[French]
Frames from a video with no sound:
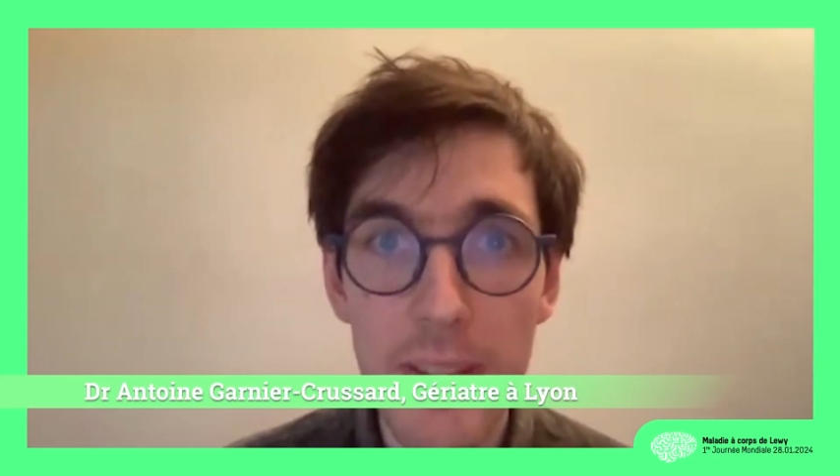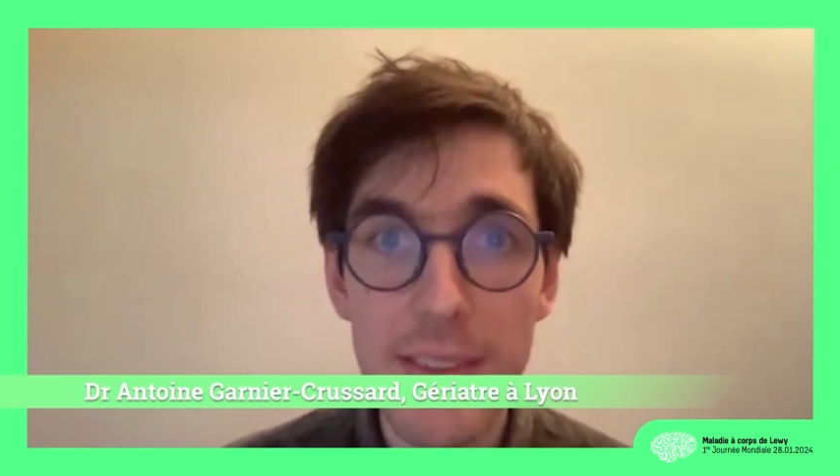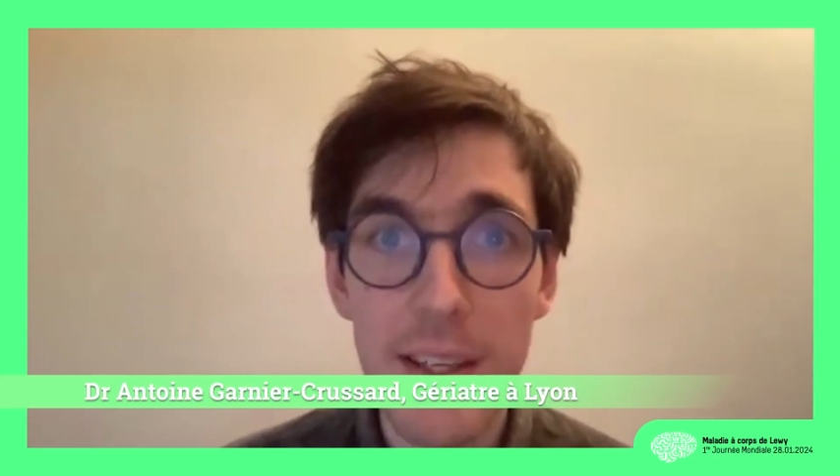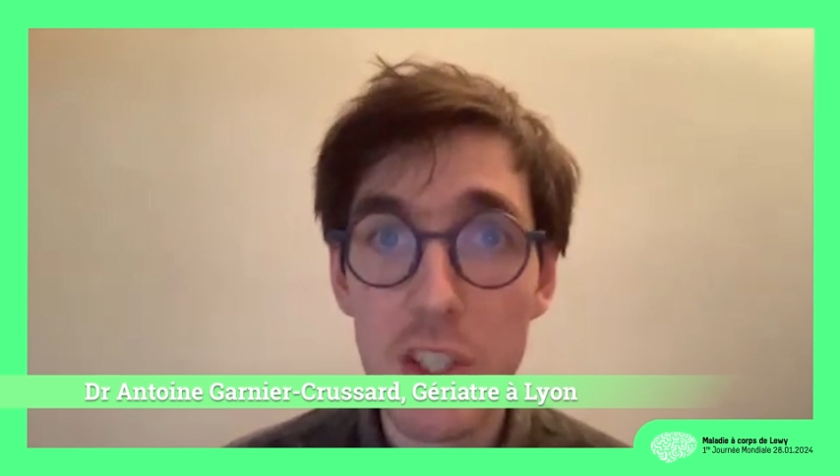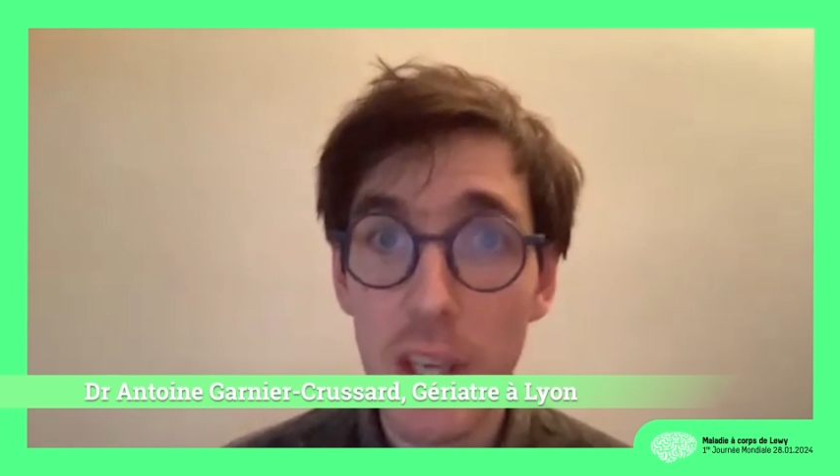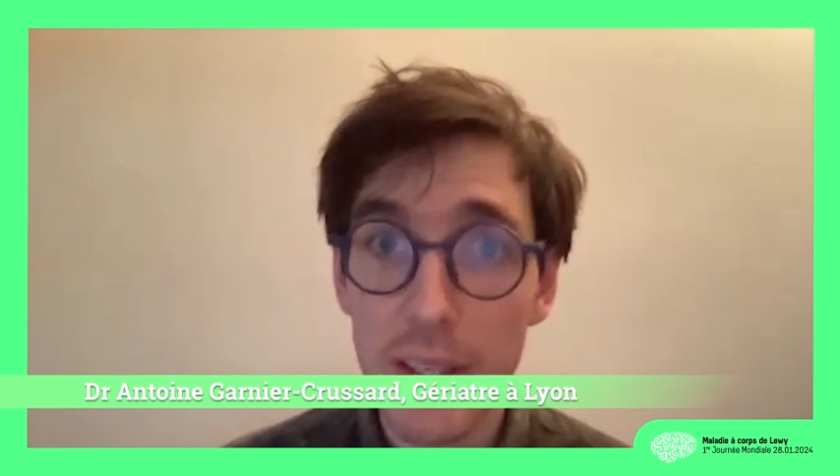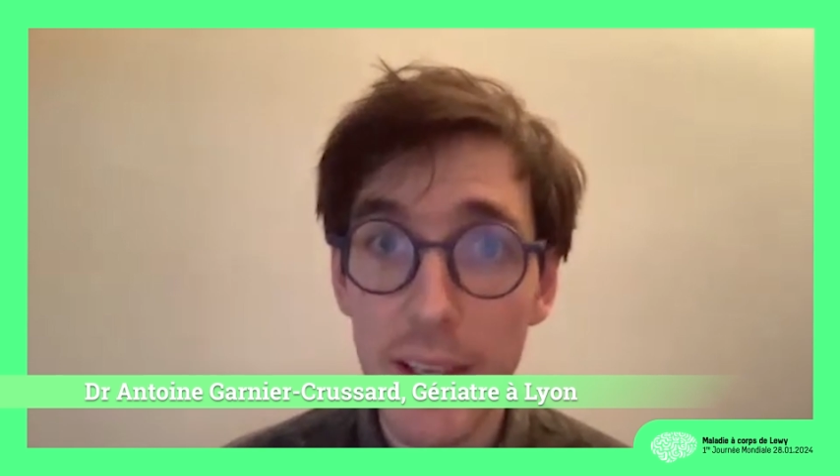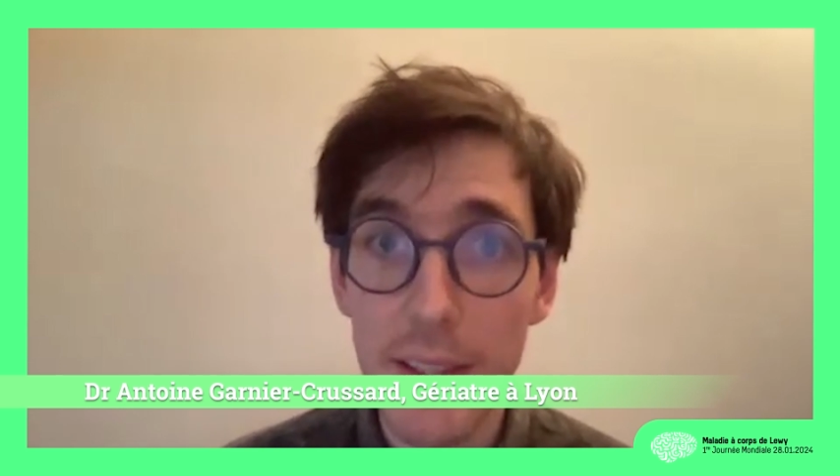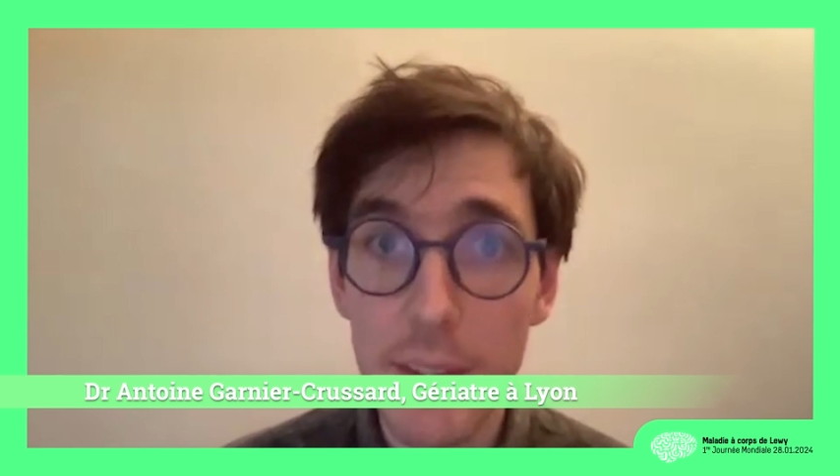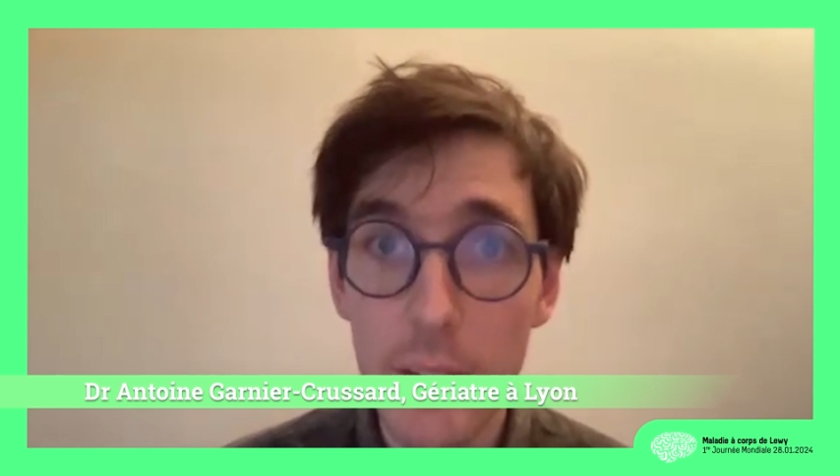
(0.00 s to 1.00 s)
médecin
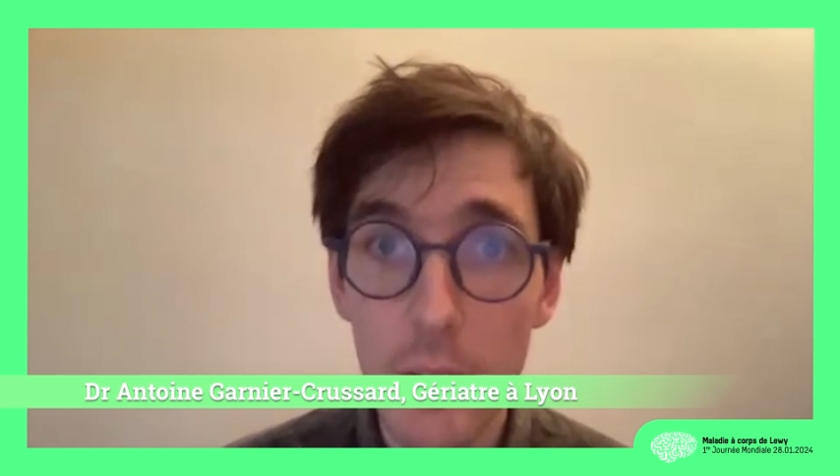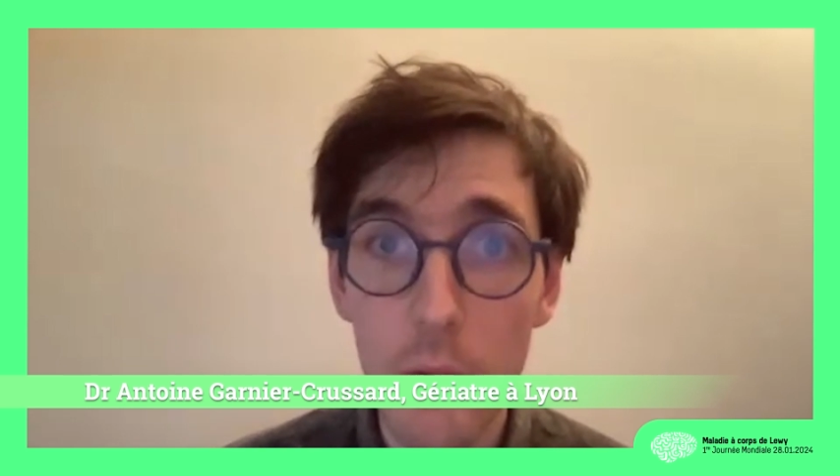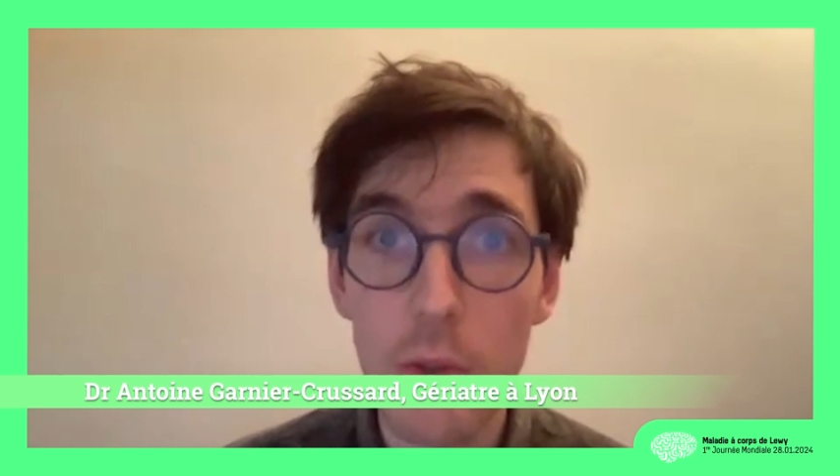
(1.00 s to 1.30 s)
gériatre euh,